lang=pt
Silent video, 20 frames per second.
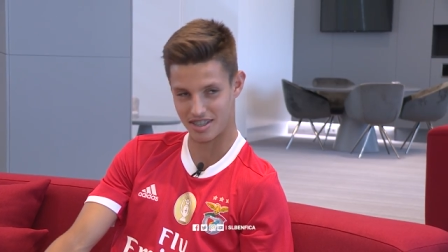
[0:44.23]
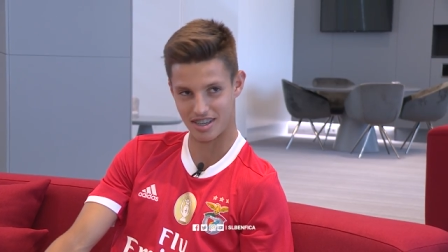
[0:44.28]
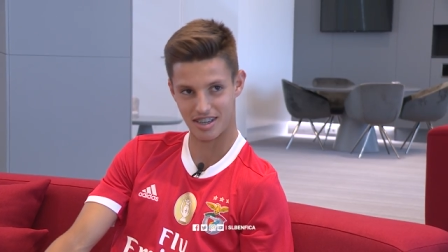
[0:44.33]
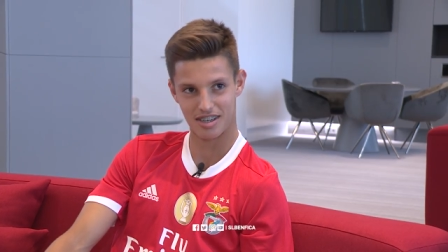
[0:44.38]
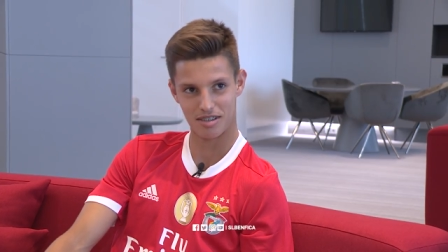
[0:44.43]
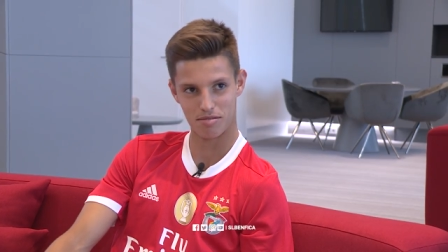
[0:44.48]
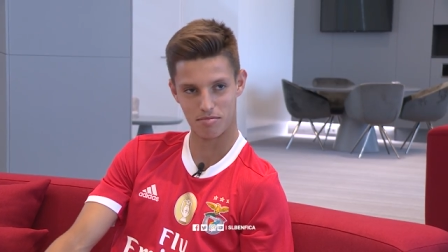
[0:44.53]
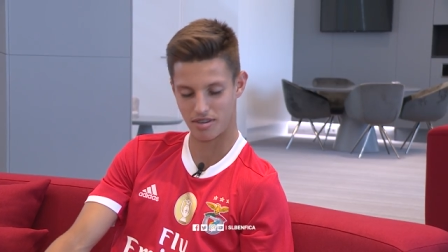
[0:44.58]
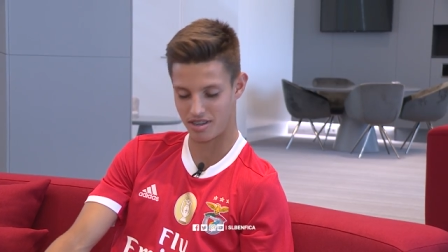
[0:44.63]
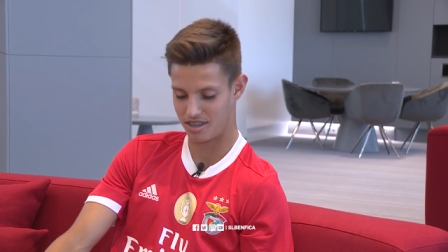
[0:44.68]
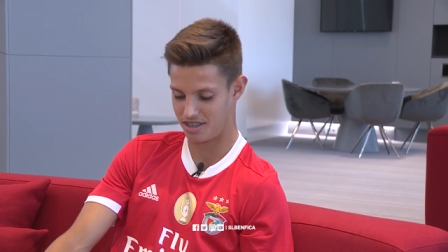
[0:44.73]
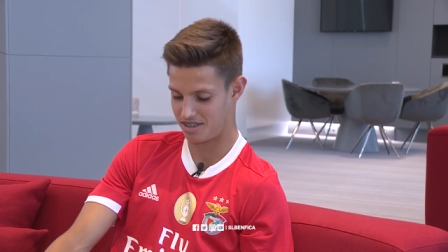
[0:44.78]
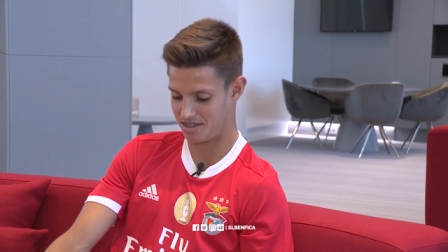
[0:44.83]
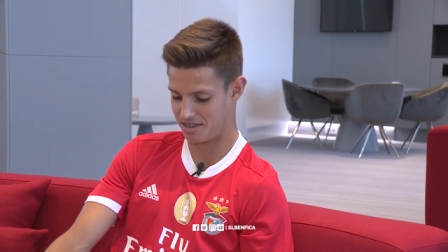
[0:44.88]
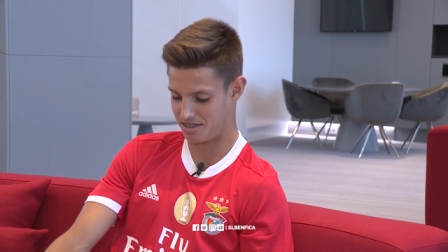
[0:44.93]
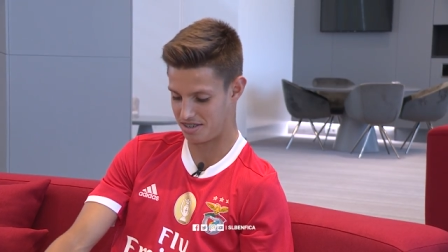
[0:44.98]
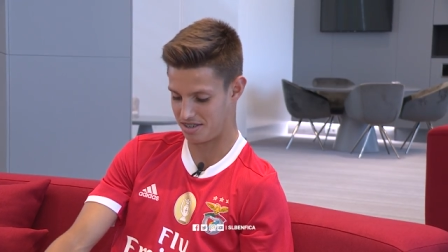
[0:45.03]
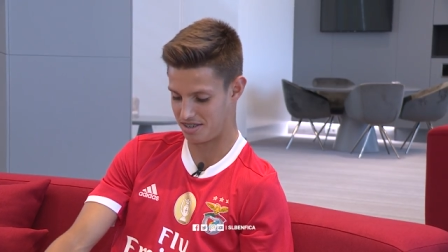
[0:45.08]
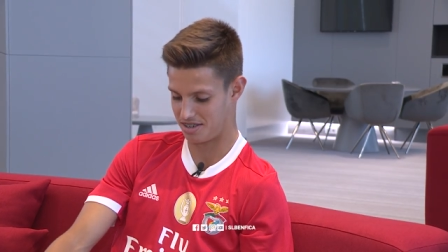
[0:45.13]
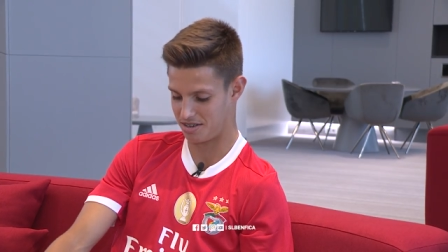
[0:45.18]
anos,
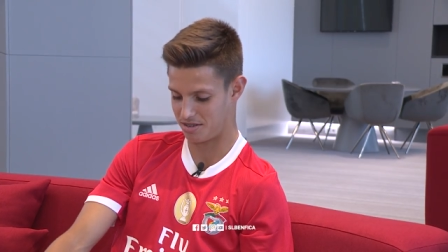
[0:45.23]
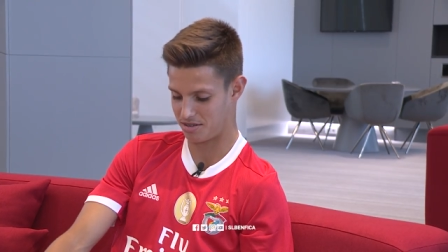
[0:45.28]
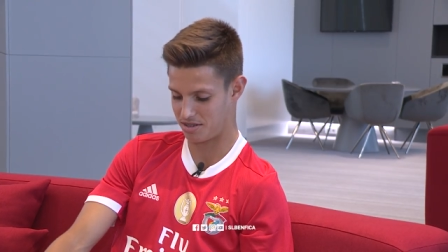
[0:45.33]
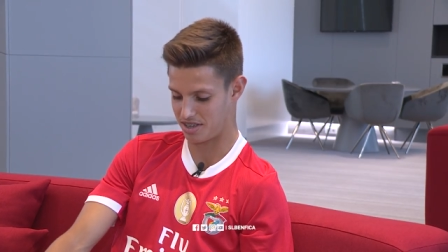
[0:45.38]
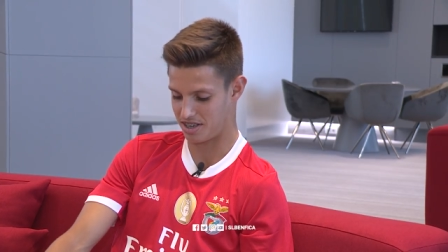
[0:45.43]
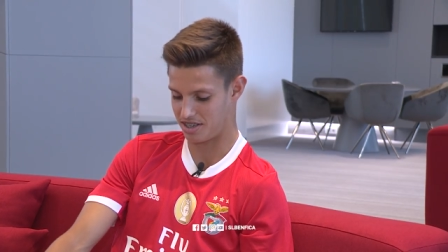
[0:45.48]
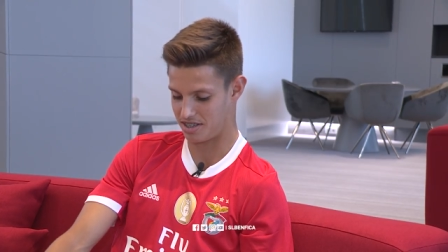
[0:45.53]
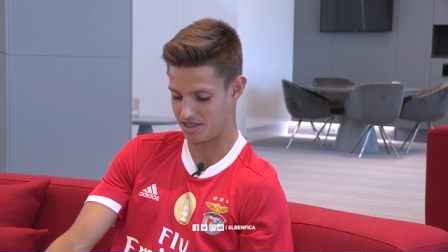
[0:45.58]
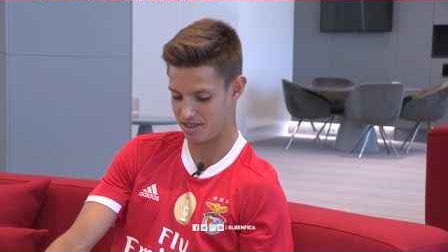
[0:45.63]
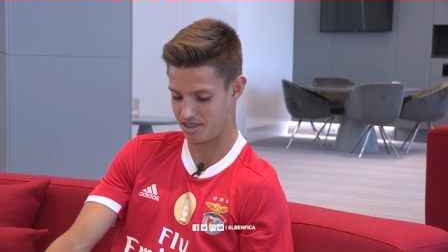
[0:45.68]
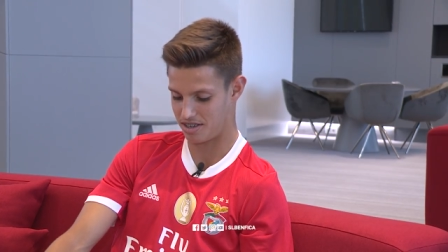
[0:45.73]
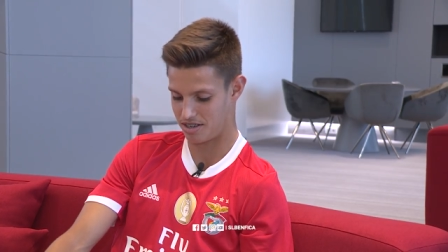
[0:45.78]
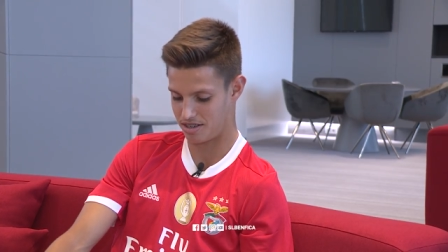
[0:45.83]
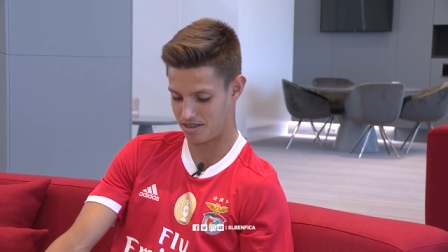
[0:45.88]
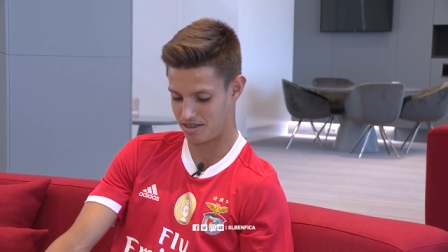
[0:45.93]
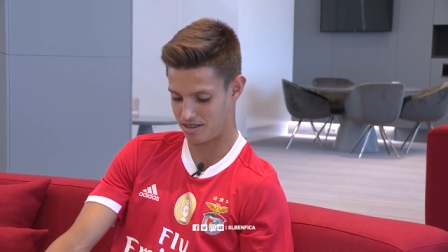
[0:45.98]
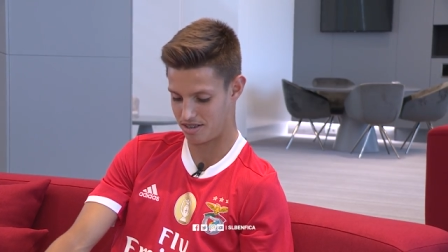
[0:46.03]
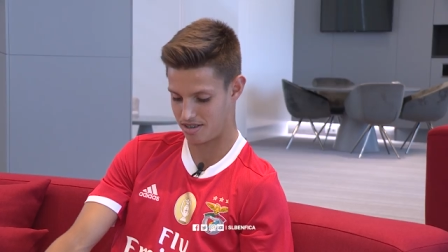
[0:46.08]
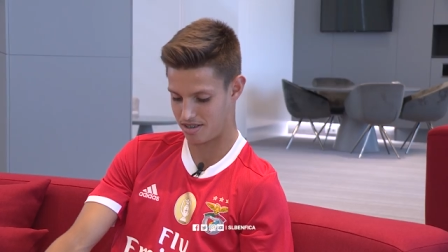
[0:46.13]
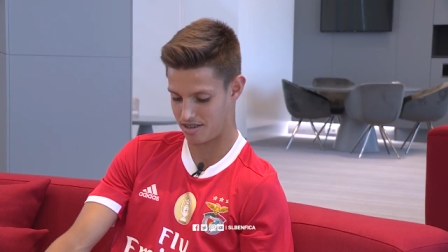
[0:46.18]
5, 6 anos.